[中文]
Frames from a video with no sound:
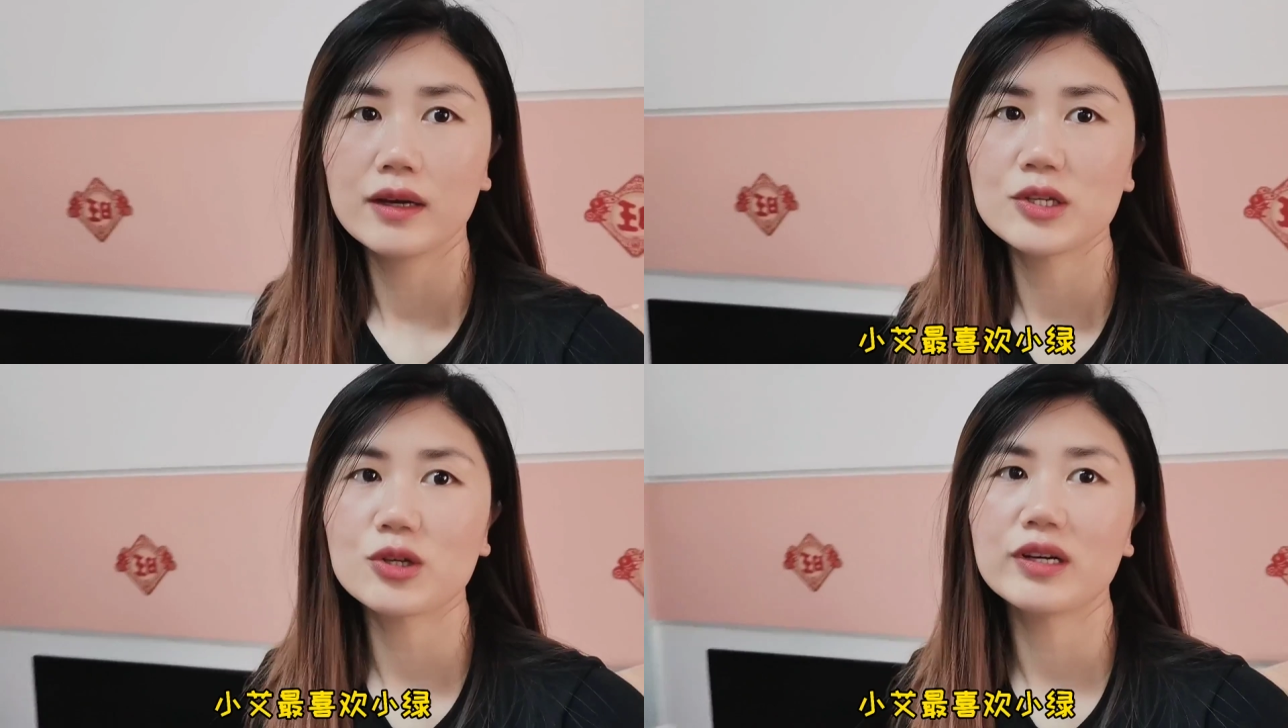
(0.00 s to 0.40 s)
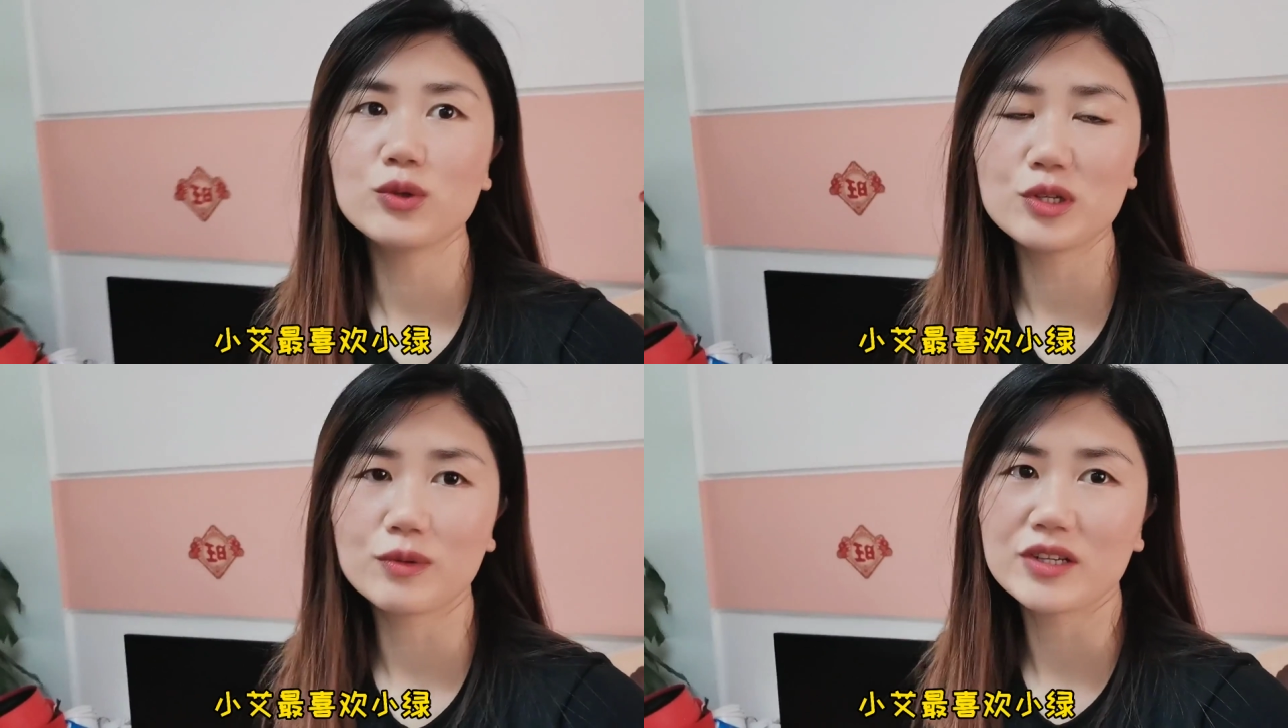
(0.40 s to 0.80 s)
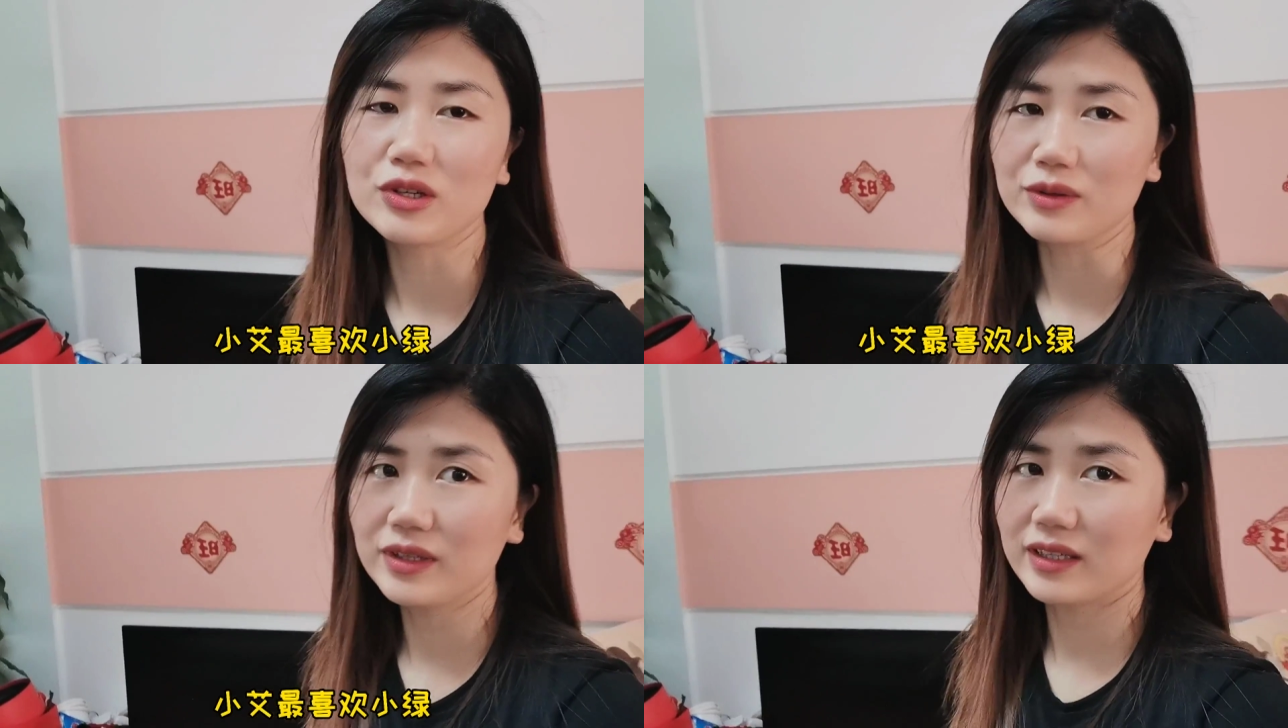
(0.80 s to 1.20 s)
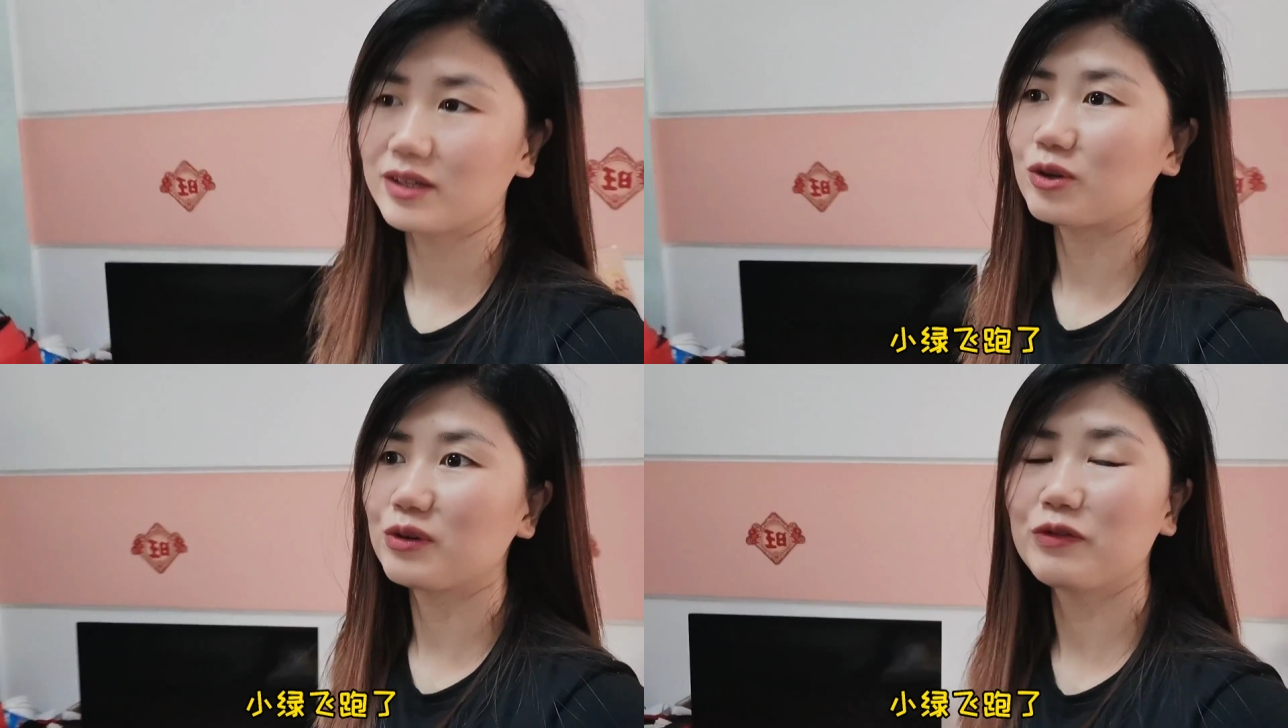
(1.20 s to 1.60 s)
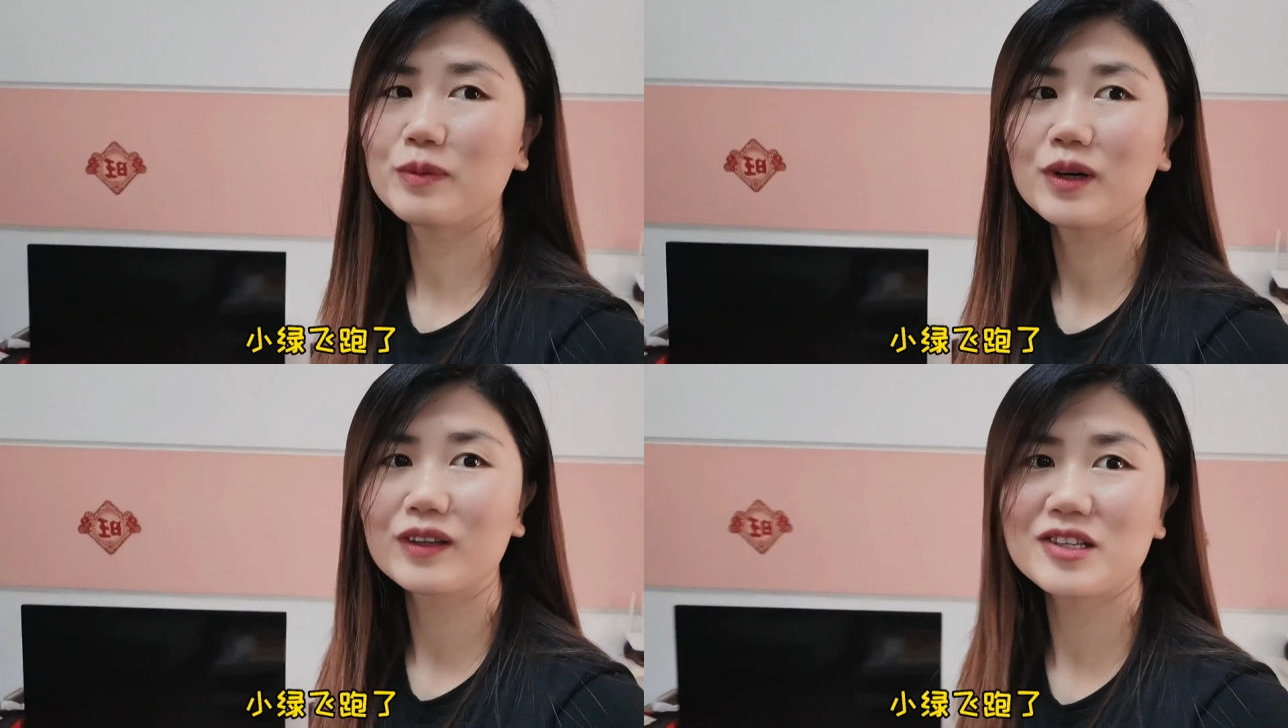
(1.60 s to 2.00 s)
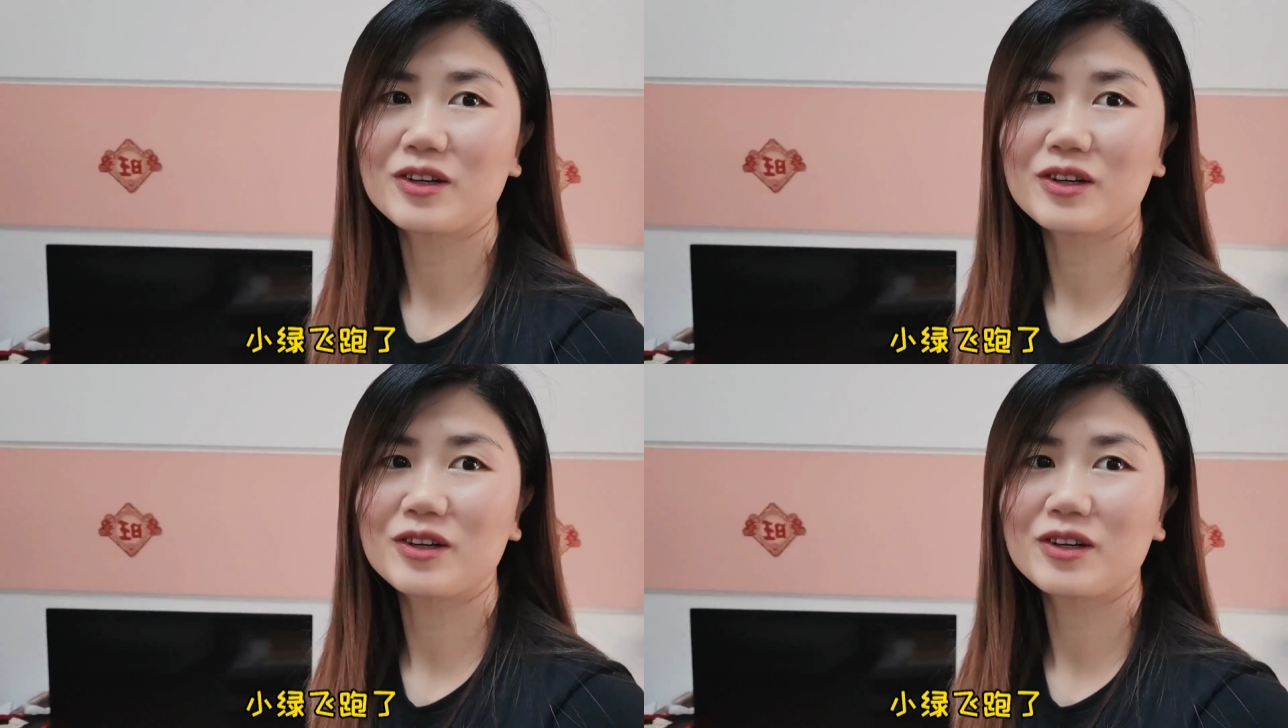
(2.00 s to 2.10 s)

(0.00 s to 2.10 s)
小爱最喜欢小丽，小丽飞跑了，